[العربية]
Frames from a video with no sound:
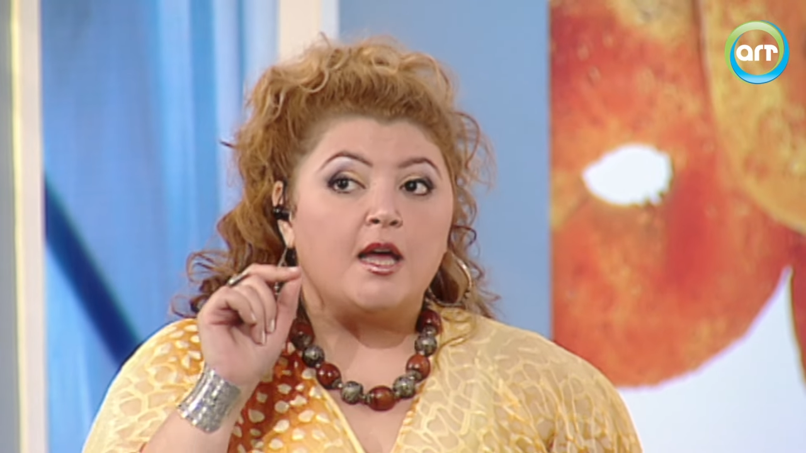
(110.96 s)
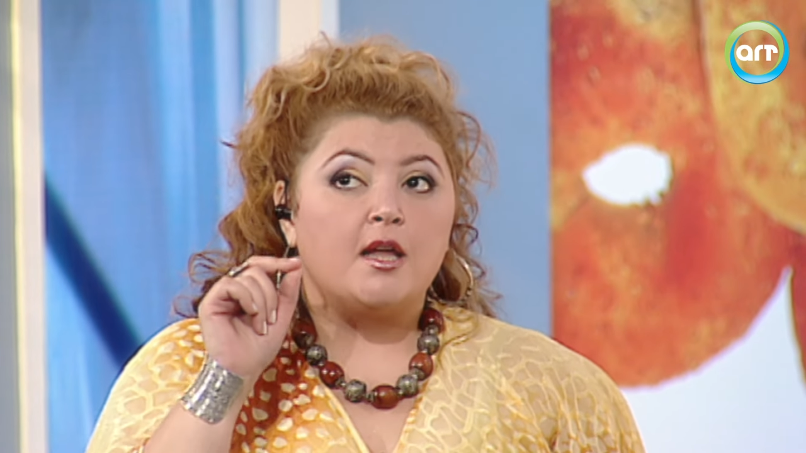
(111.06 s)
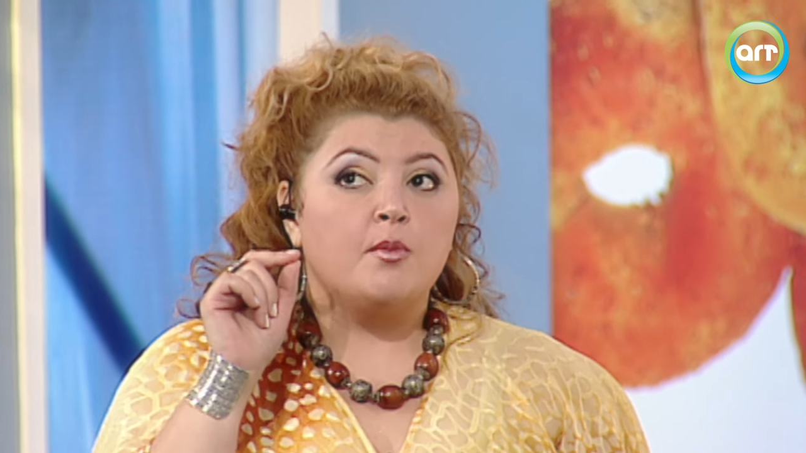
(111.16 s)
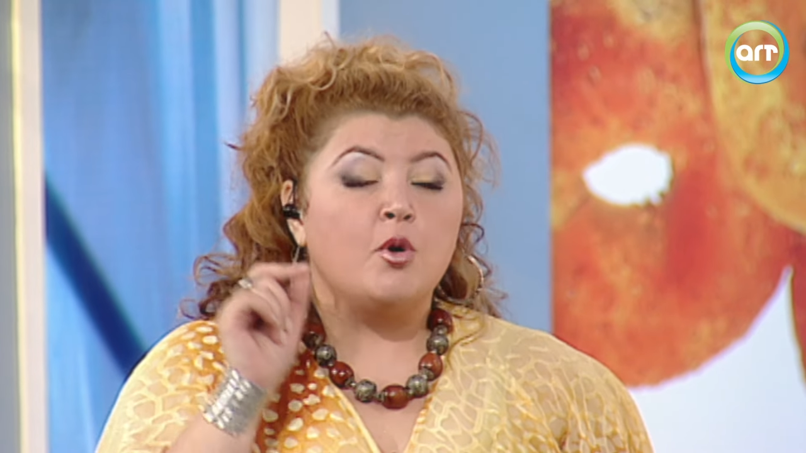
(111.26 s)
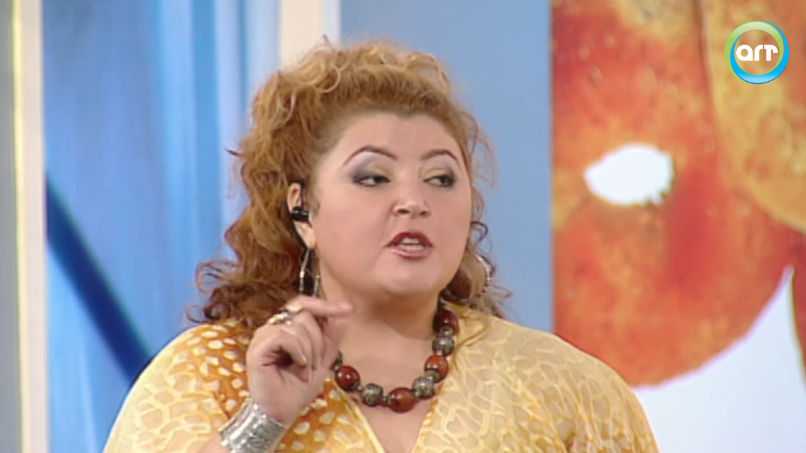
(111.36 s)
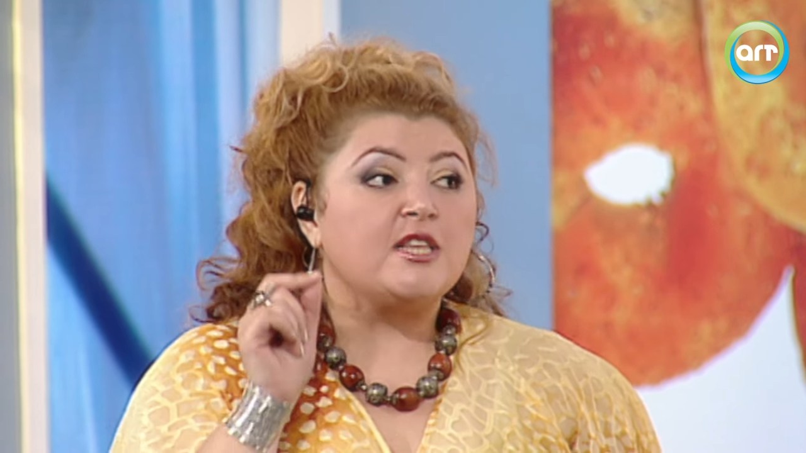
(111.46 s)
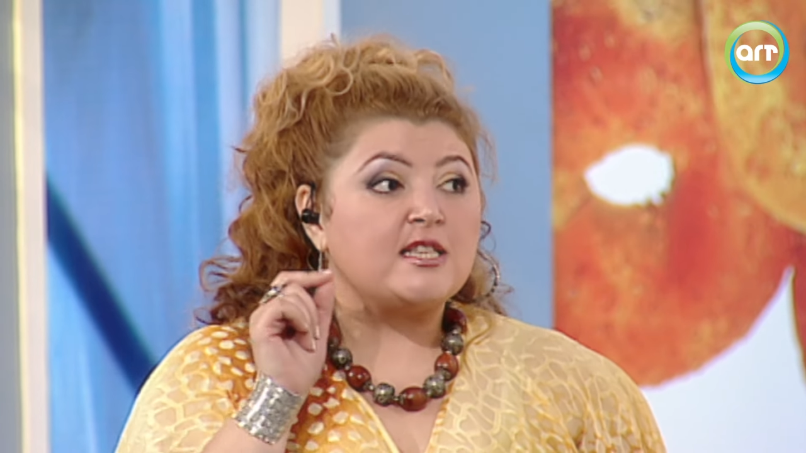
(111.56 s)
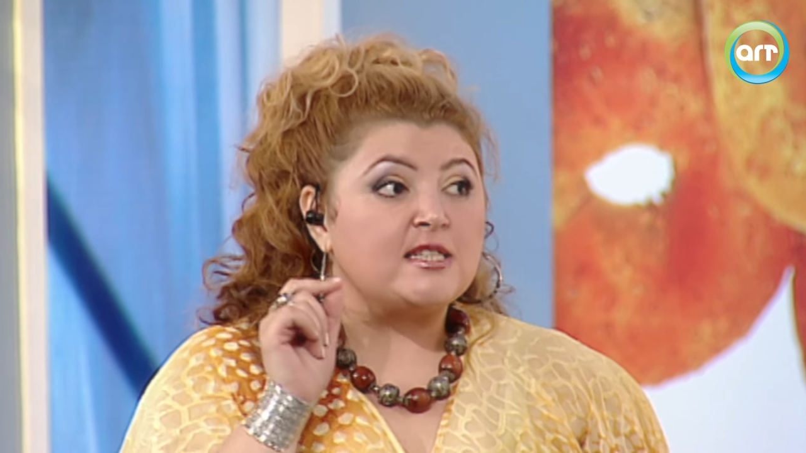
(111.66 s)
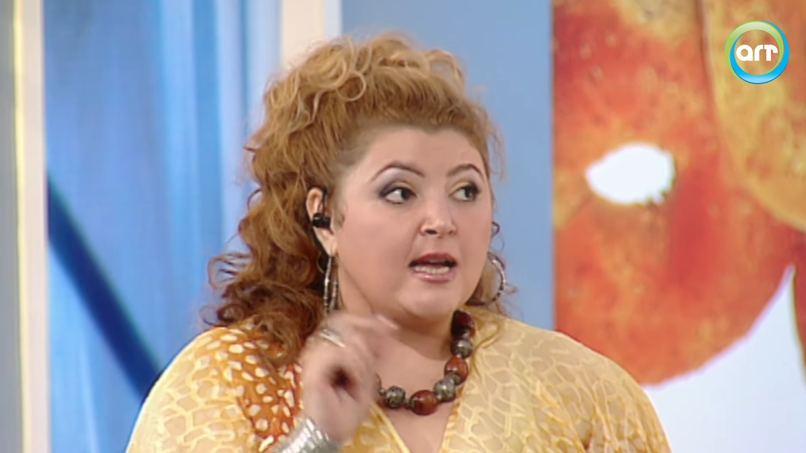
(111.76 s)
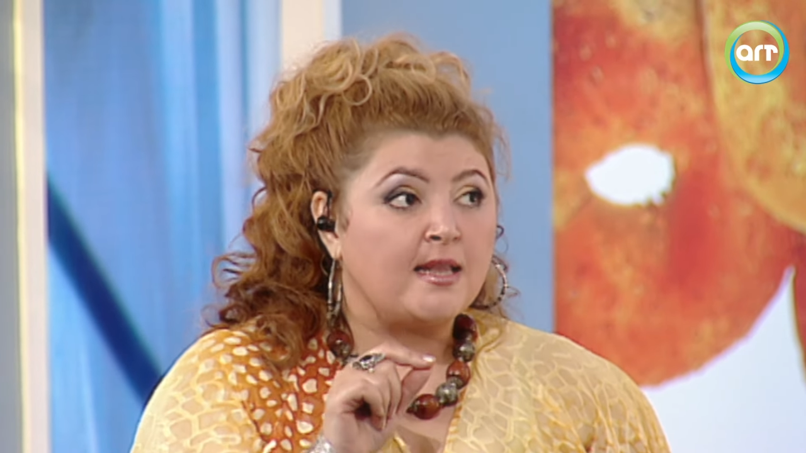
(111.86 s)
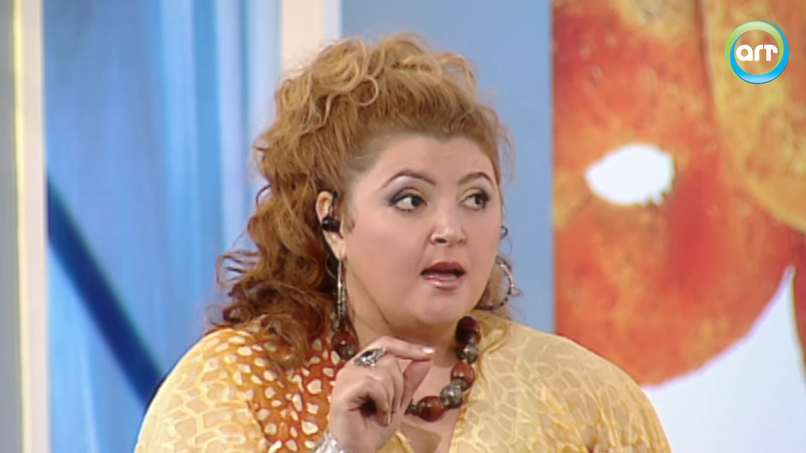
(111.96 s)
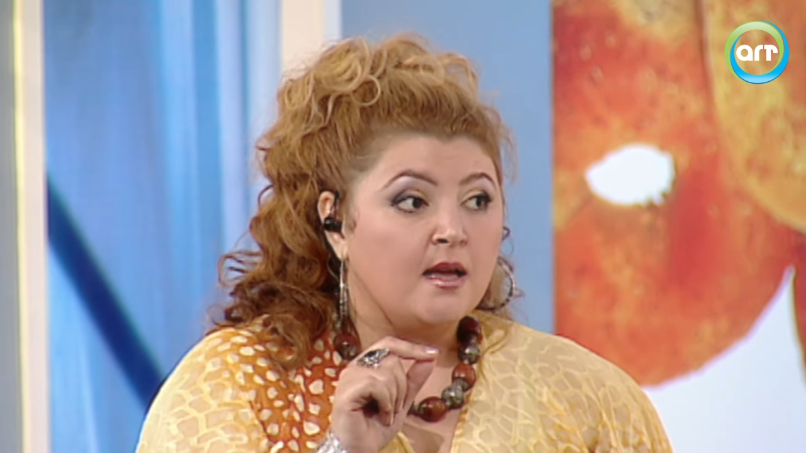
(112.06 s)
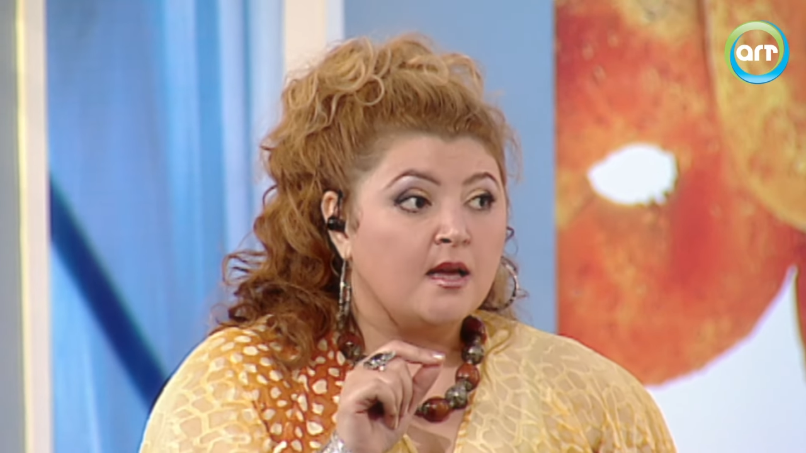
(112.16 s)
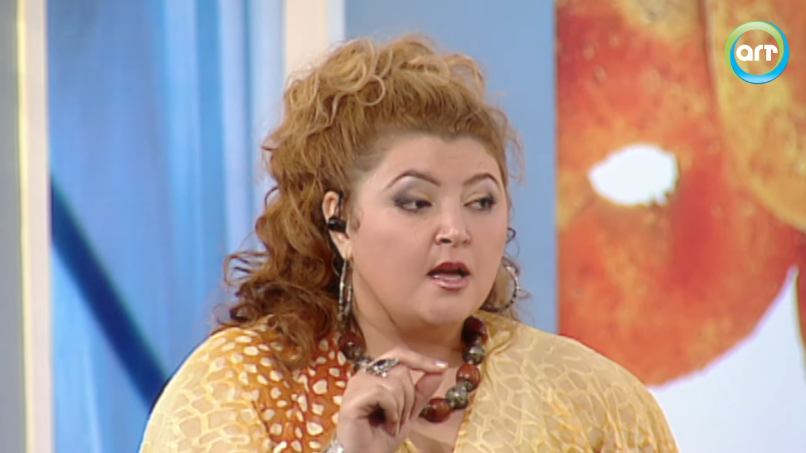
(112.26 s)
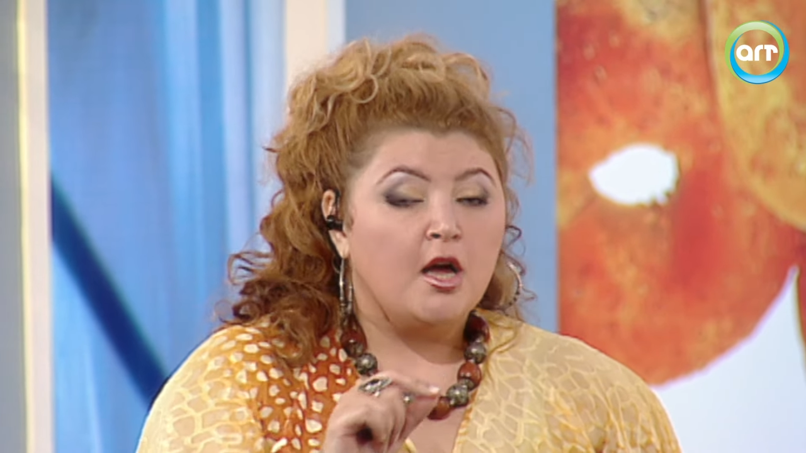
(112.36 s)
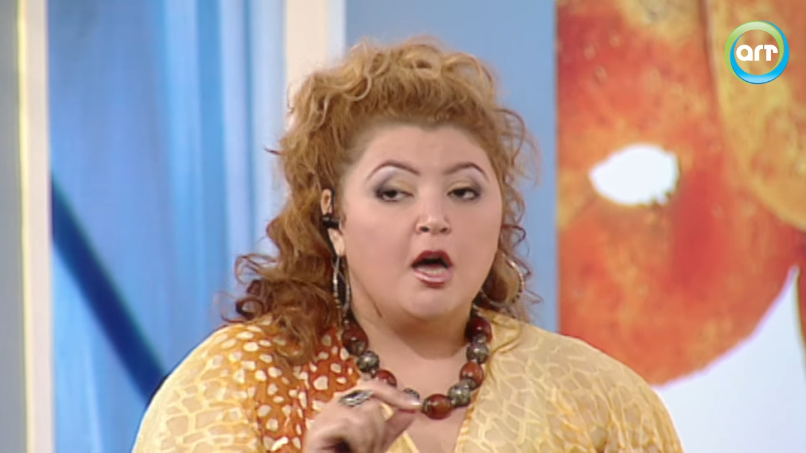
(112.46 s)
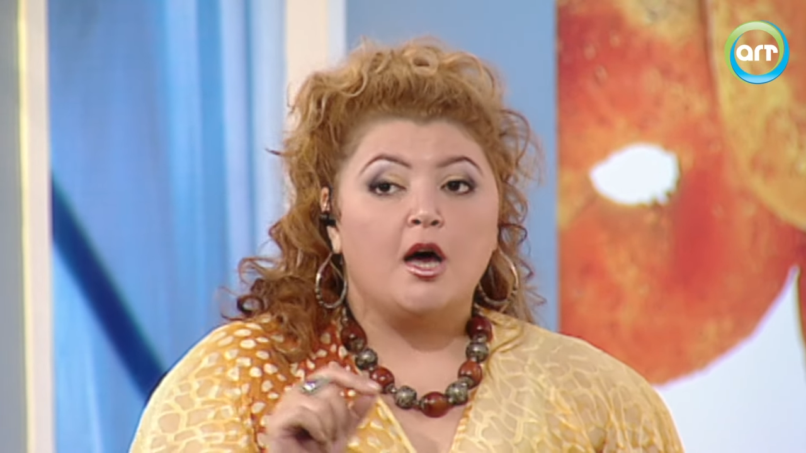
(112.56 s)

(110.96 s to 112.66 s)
لمده سنه مم.